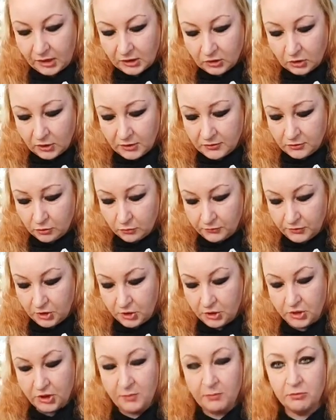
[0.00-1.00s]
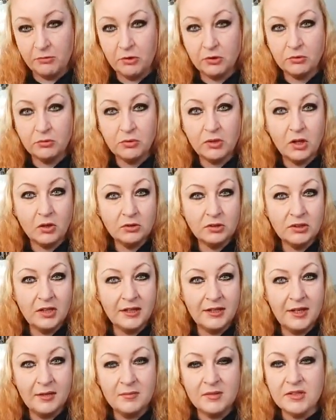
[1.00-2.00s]
To jest również ciepło, które
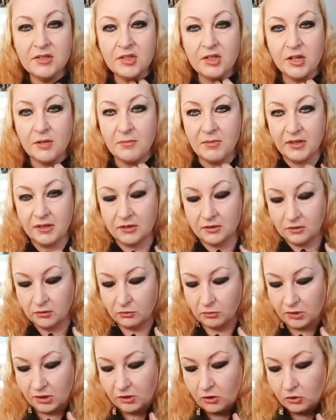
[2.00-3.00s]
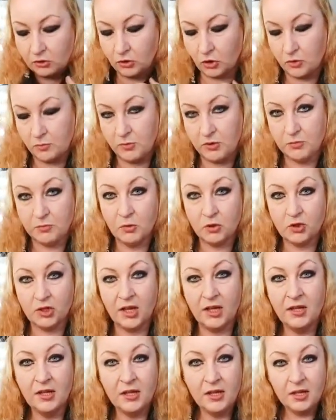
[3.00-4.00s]
oddajemy z siebie którego ktoś być
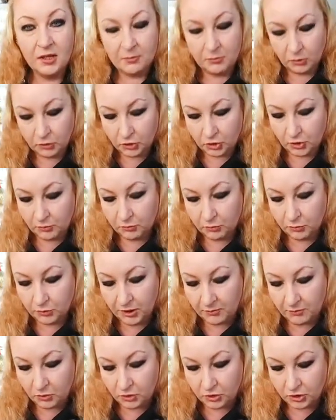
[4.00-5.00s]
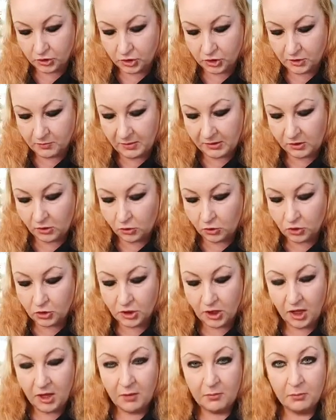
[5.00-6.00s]
może potrzebuje, może trzeba kogoś
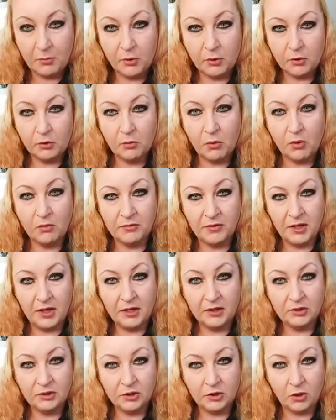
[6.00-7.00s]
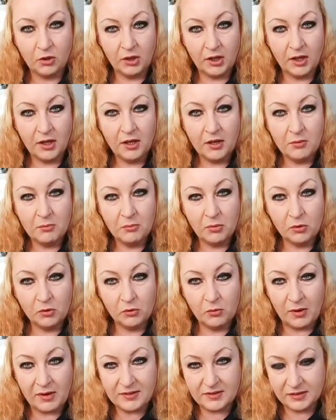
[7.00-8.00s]
po głowie trochę
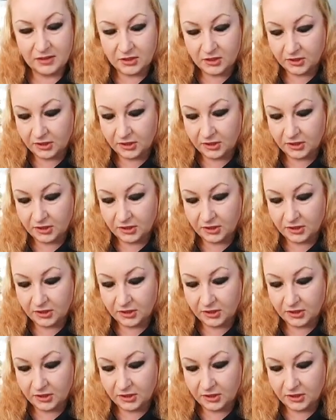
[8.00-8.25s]
pogłaskać.